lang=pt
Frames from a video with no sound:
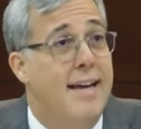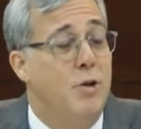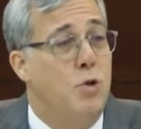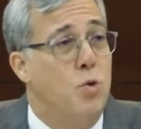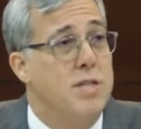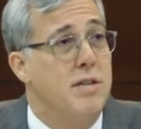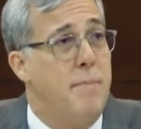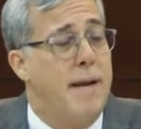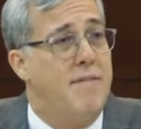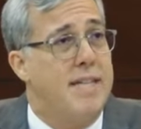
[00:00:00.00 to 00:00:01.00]
Eu estou usando a
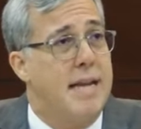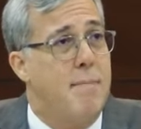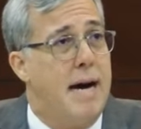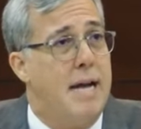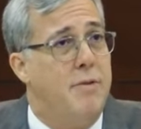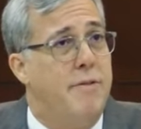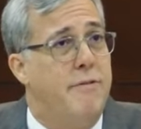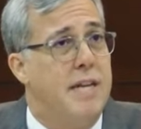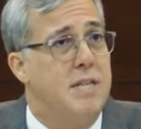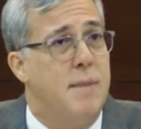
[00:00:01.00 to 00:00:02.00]
palavra trabalho e
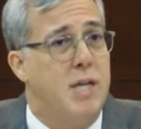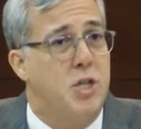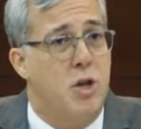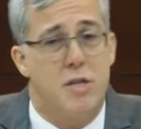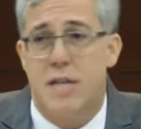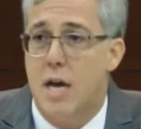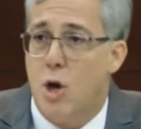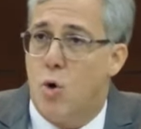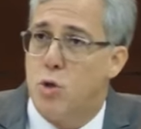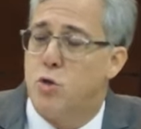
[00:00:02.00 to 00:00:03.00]
infelizmente nós
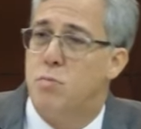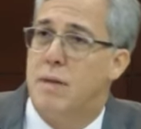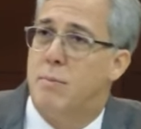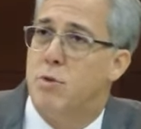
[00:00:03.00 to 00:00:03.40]
costumamos